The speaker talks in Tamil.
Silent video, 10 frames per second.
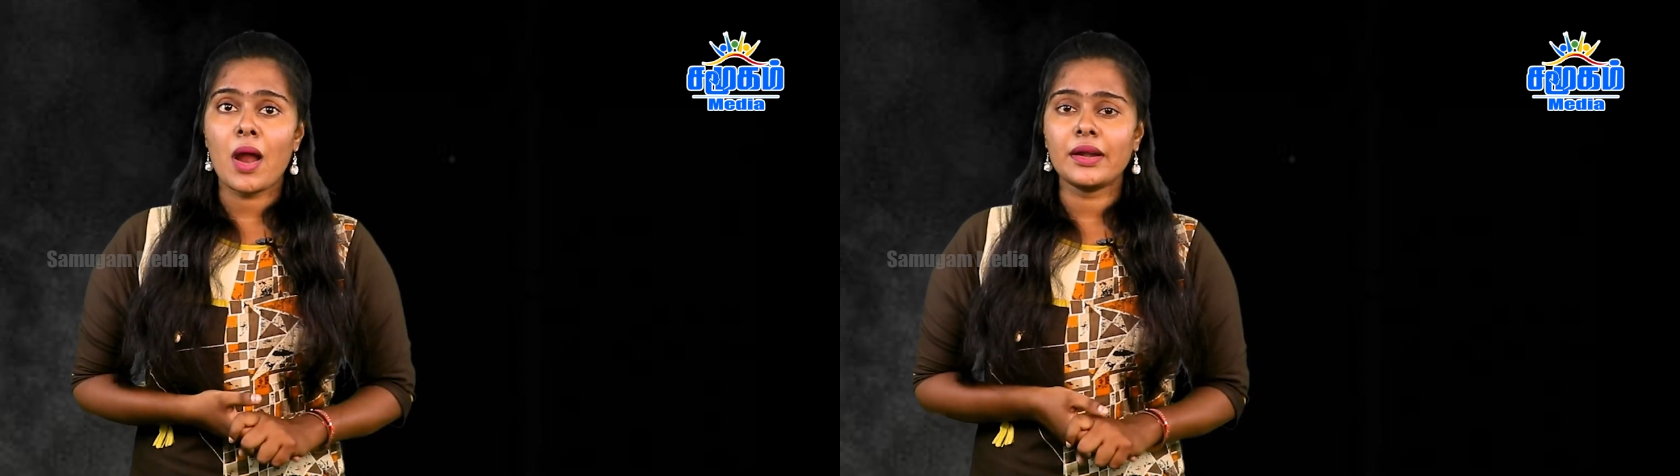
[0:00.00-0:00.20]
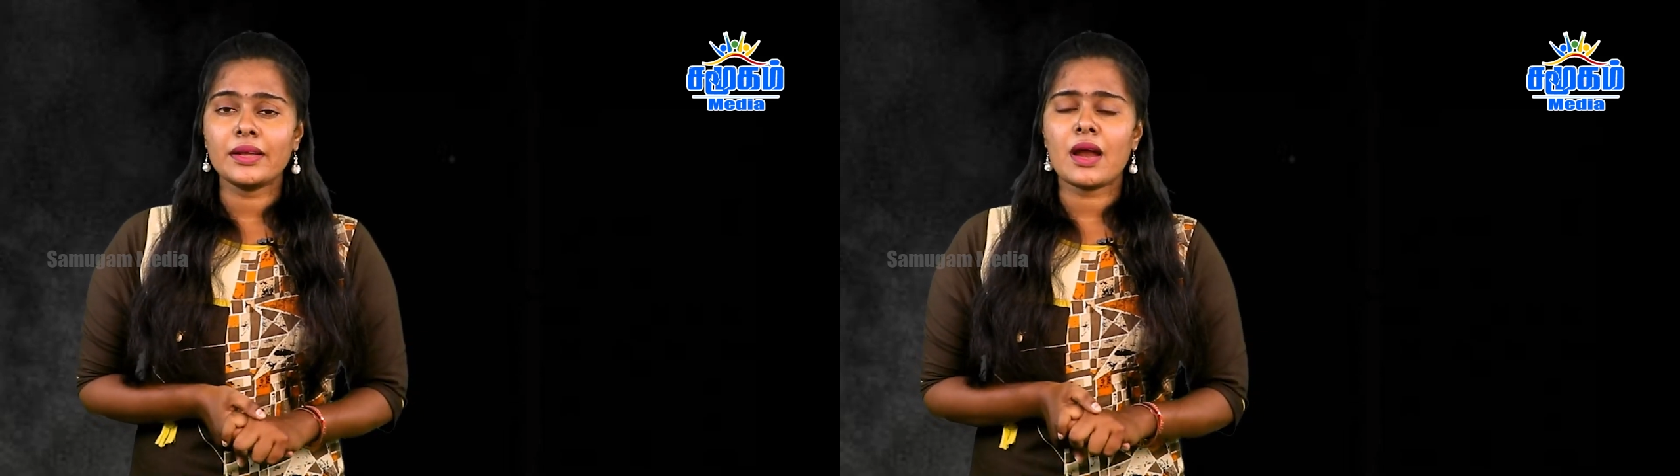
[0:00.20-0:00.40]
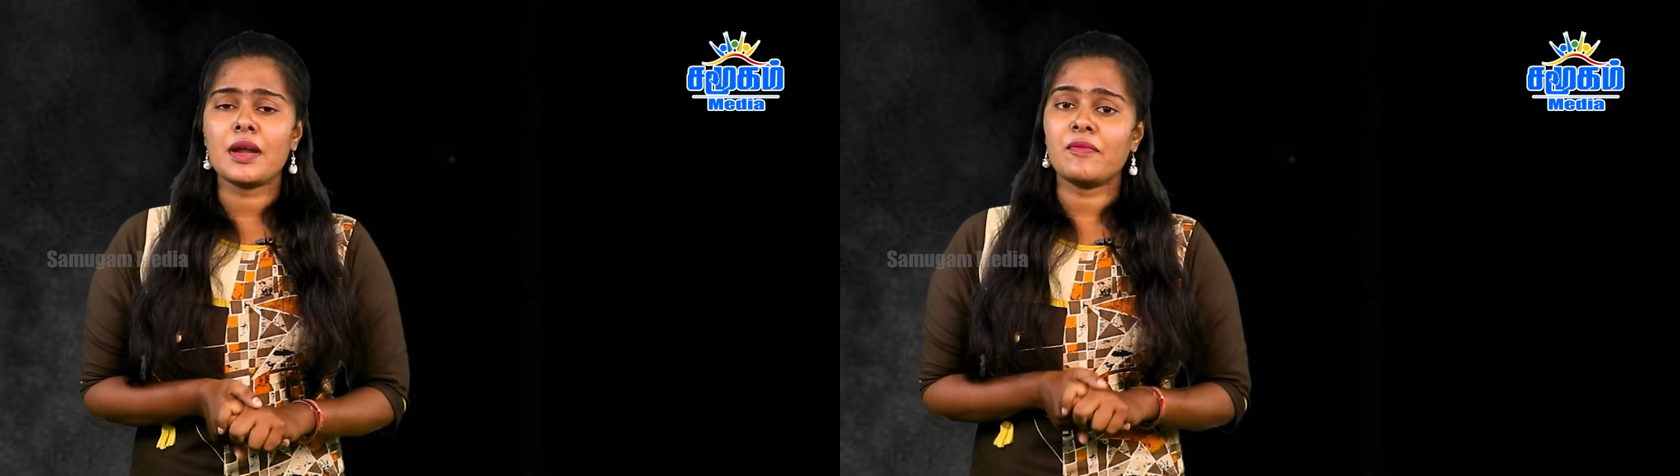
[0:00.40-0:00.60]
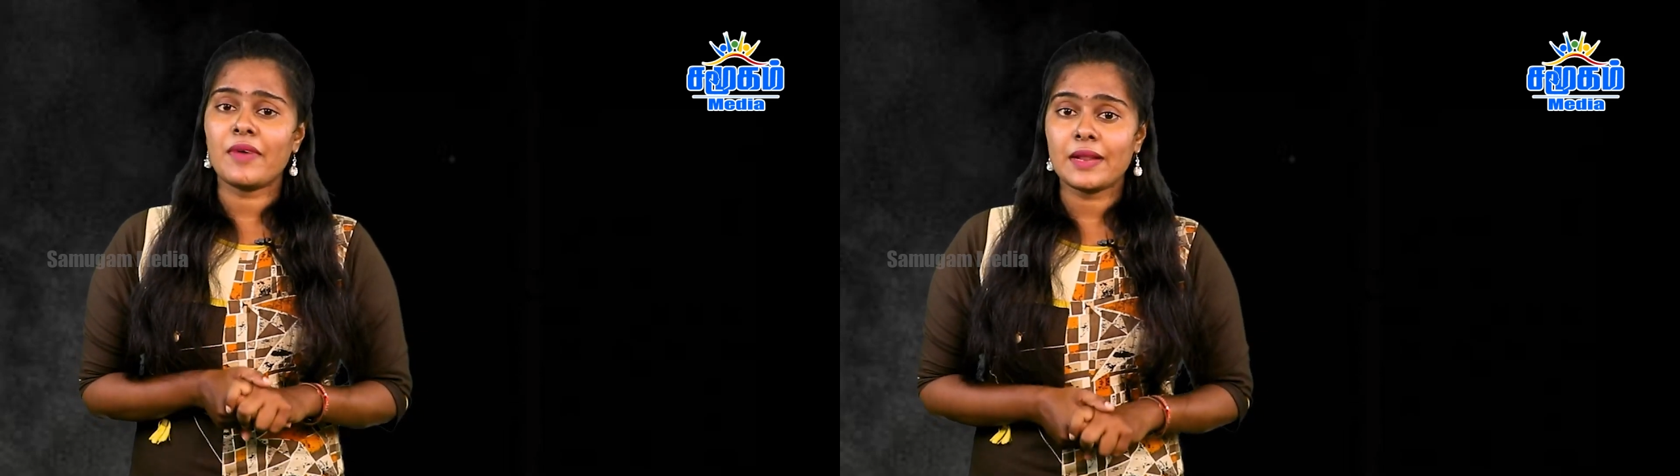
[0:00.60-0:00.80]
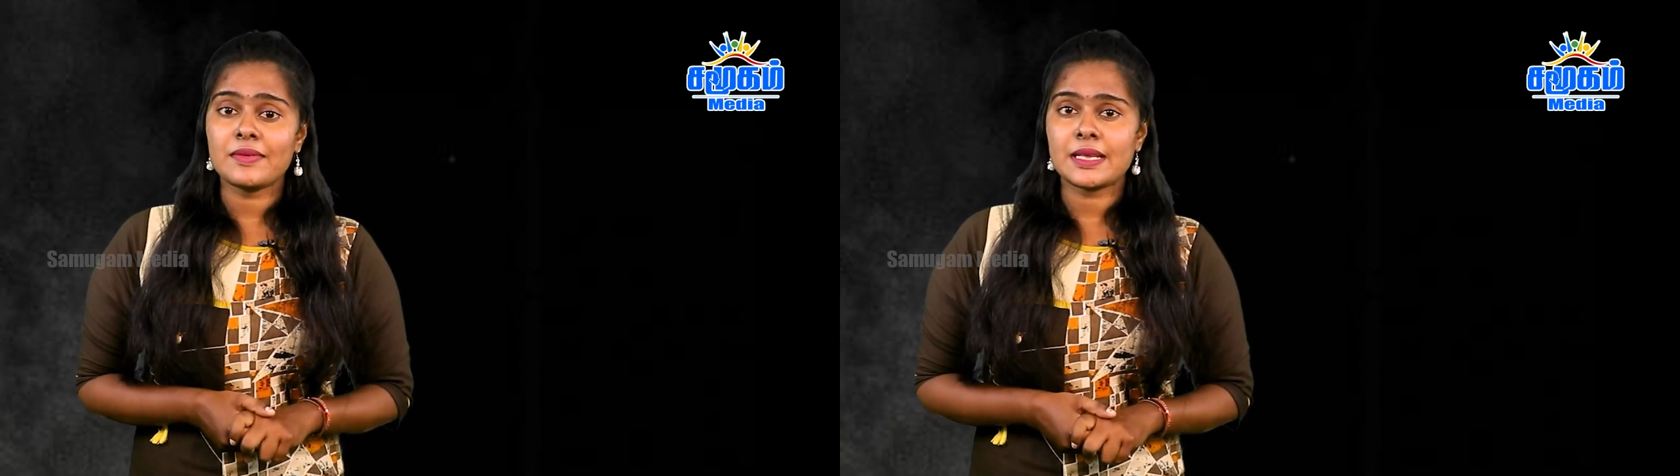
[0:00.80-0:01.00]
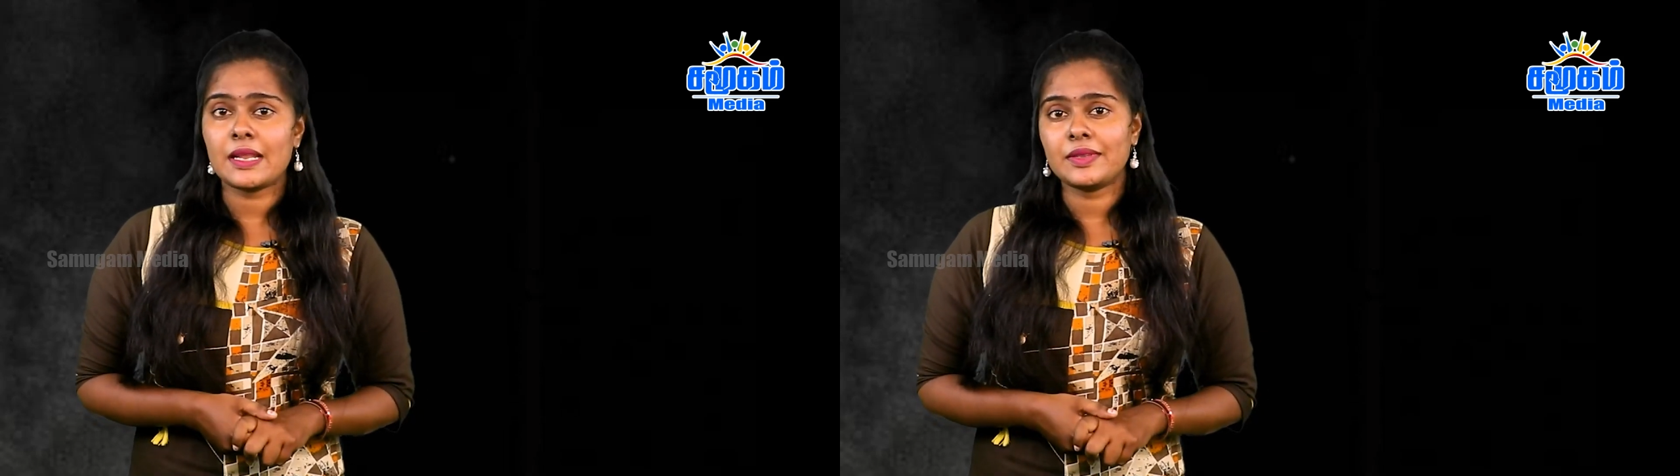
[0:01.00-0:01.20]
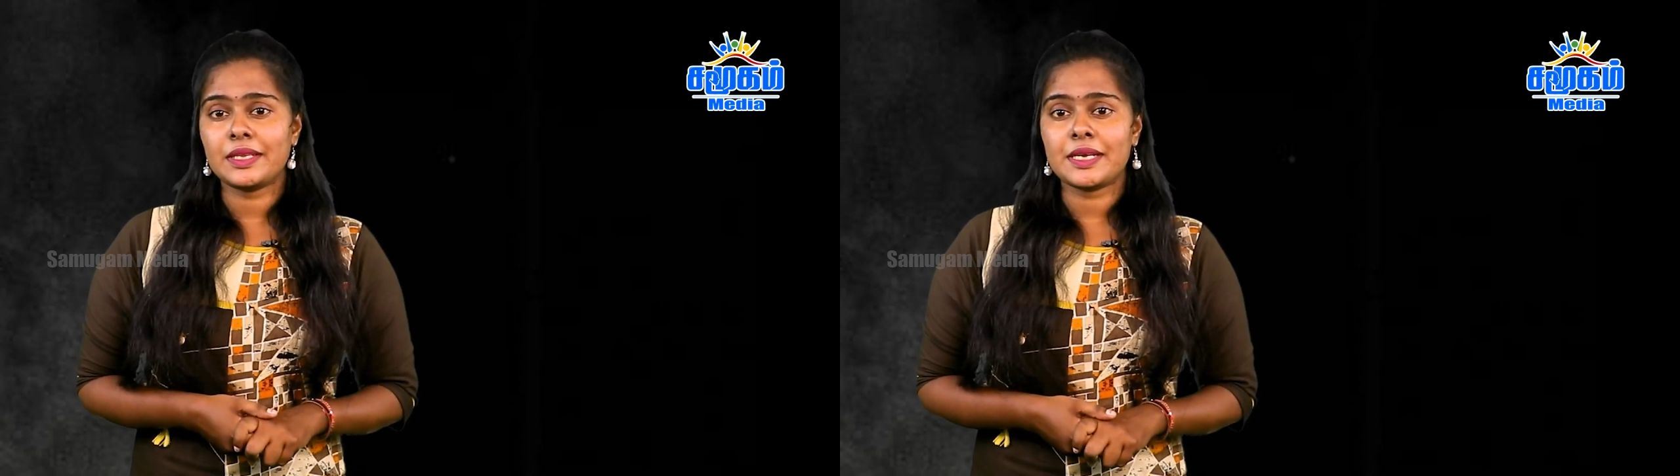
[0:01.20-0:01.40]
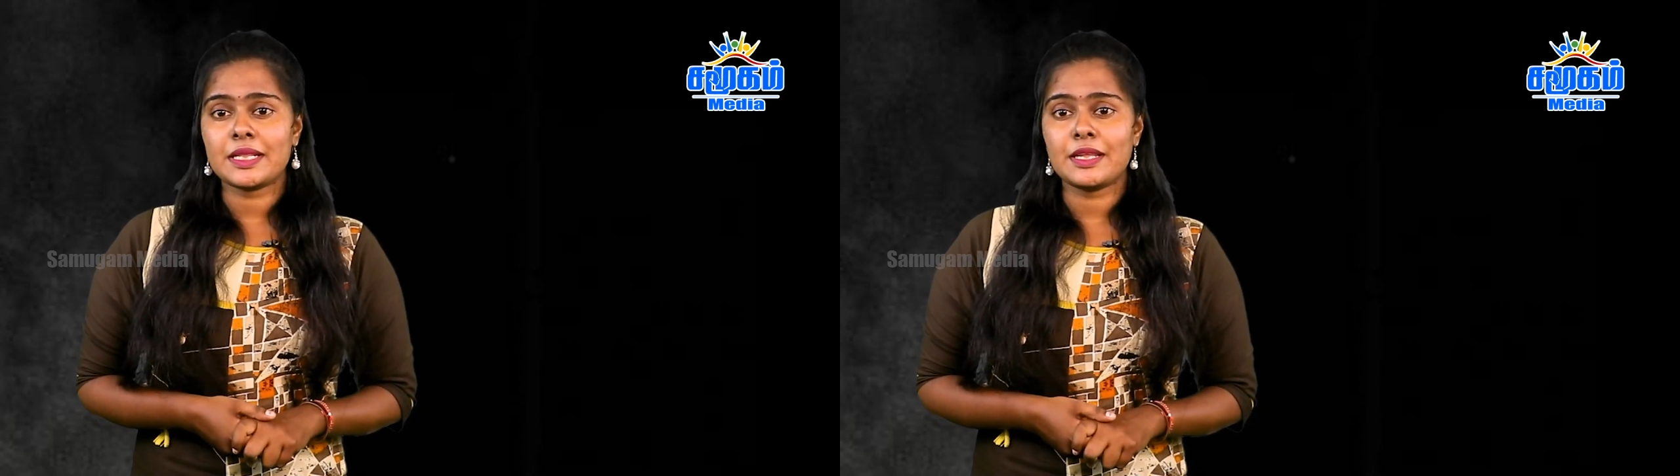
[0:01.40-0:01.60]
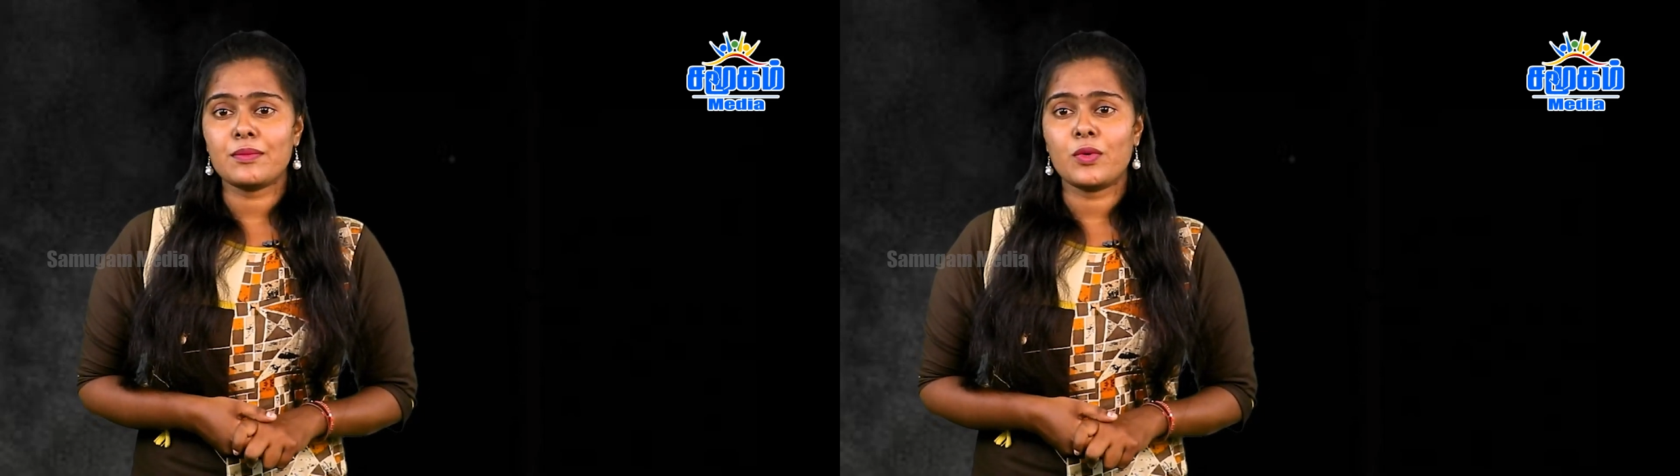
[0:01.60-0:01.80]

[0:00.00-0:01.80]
ஆண்டுக்கான வரவு செலவு திட்டத்தின்